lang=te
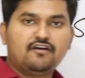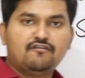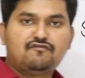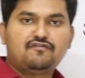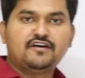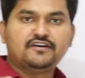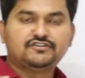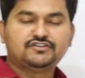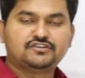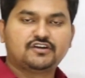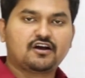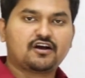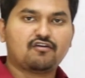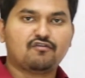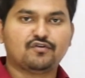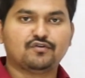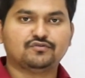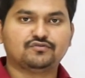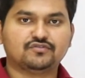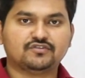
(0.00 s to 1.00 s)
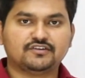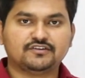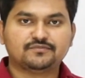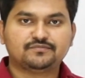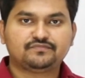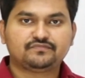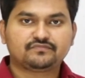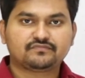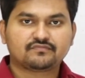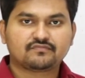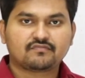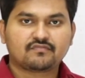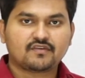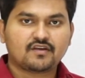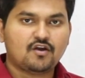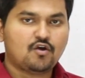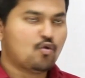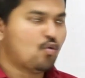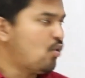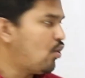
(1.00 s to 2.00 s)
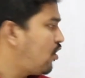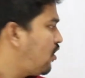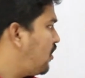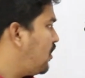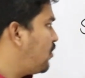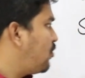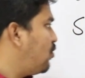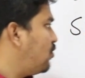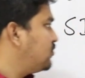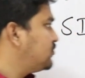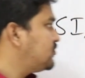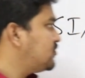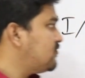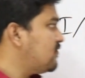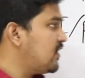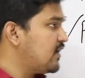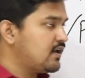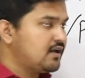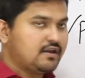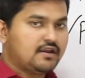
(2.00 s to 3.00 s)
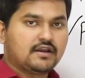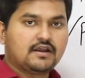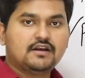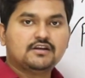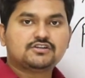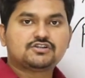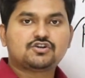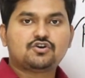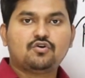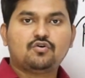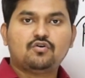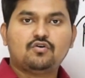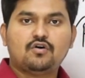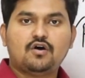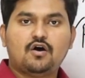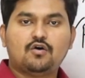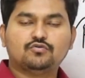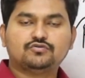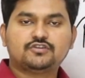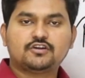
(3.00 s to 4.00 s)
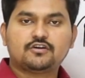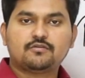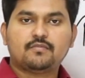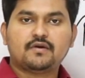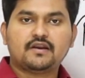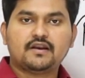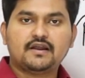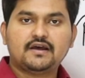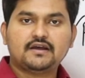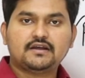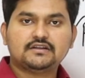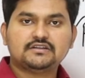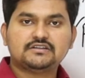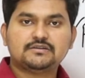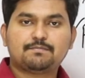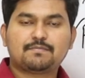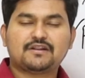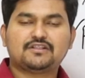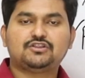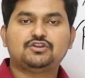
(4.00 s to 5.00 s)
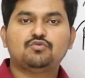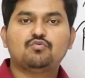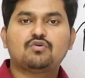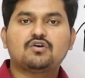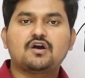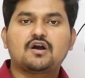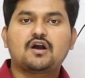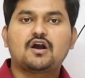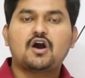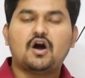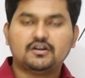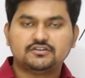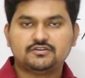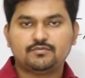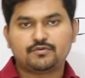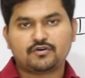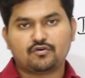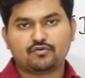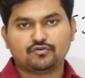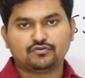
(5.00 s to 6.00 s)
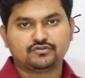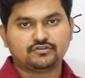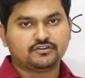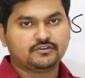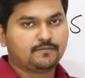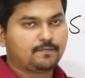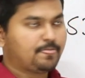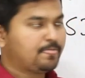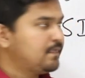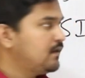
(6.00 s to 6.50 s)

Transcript: అండ్ ఫ్లెడ్జెడ్గా కవర్ అవుతుంది ఒక్క కోర్సు ద్వారా ఇంగ్లీష్లో అవసరమైన ప్రతి ఒక్క కాన్సెప్ట్ కవర్ అవుతుంది